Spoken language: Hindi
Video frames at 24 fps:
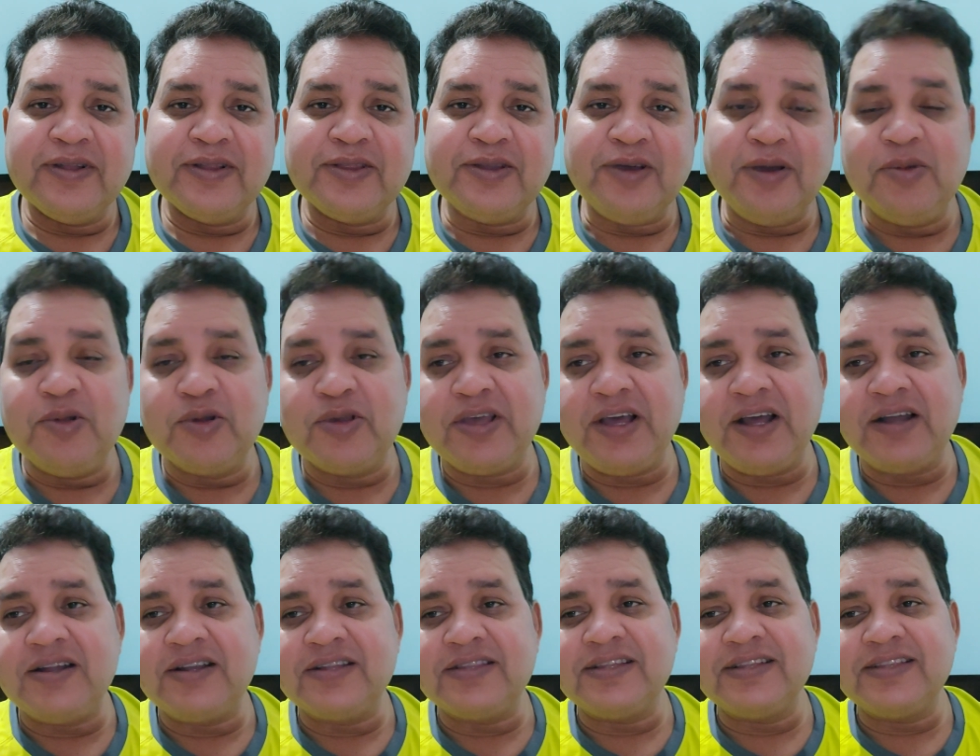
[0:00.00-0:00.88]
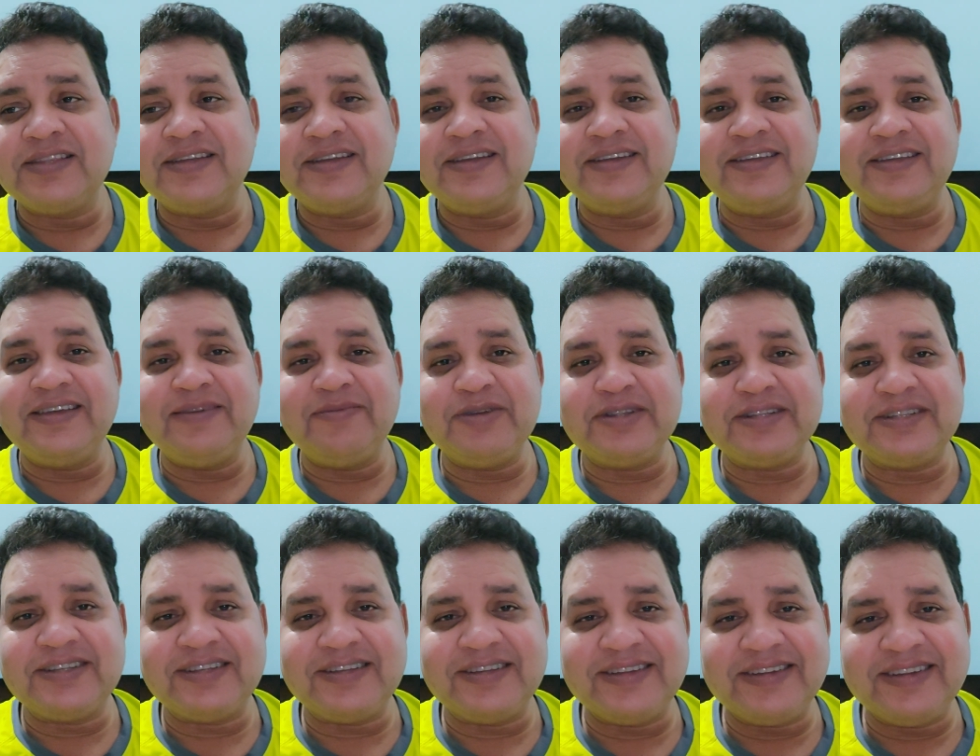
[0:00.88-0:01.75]
तो हम लोग क्या करते थे कि
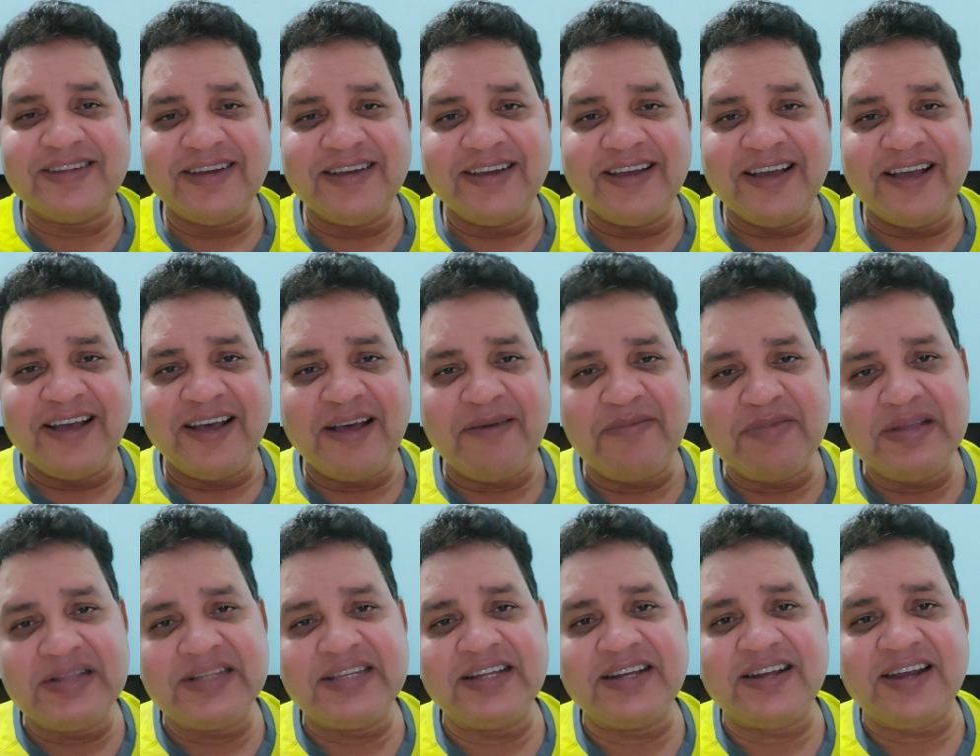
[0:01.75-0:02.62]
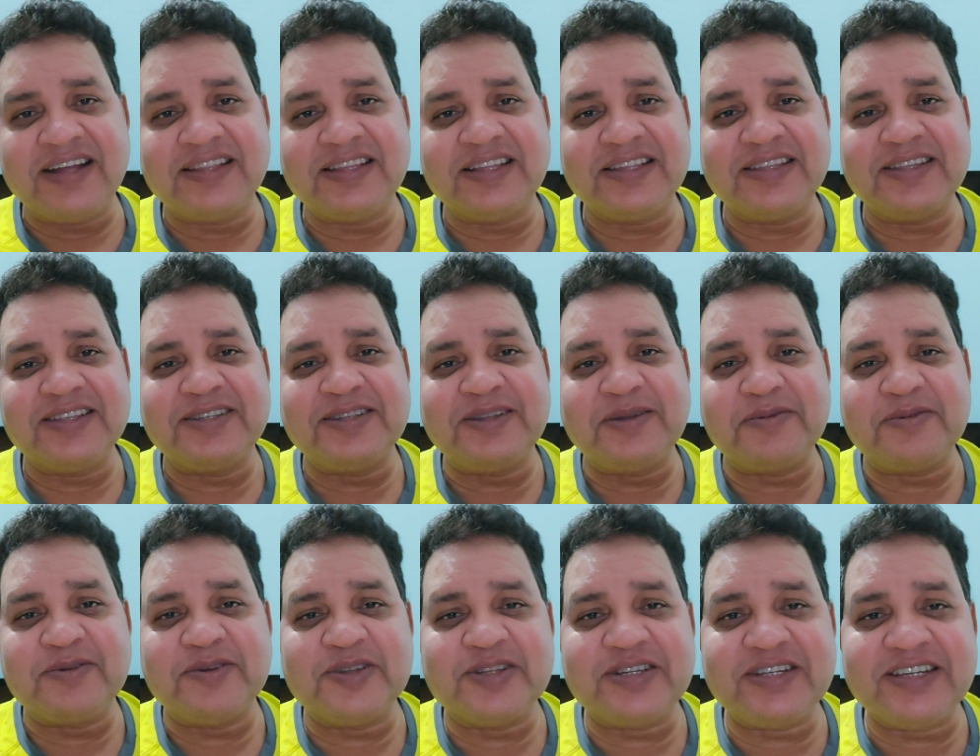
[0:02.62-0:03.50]
बस हम ही सिखाते थे
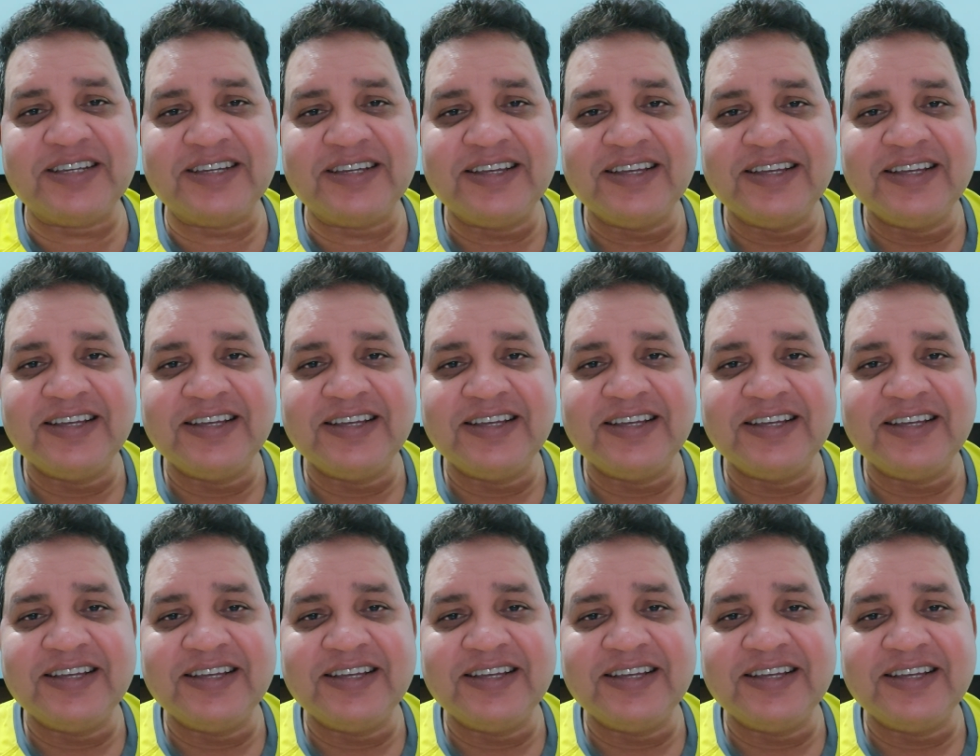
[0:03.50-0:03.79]
सब कुछ